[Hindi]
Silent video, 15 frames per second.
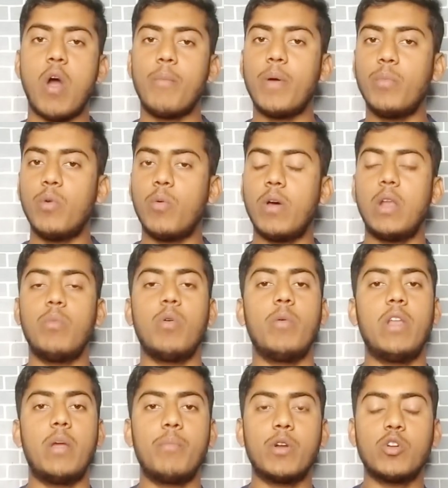वहां पर वो वाला
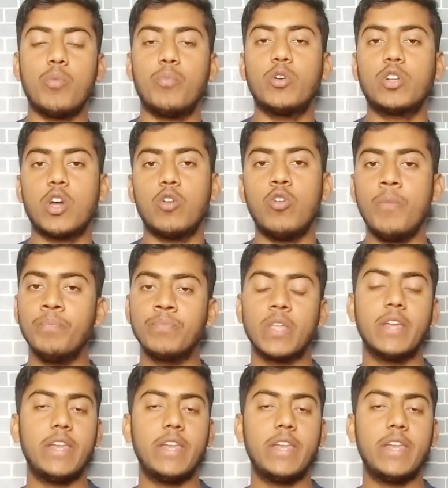मोबाइल नंबर को पुट करो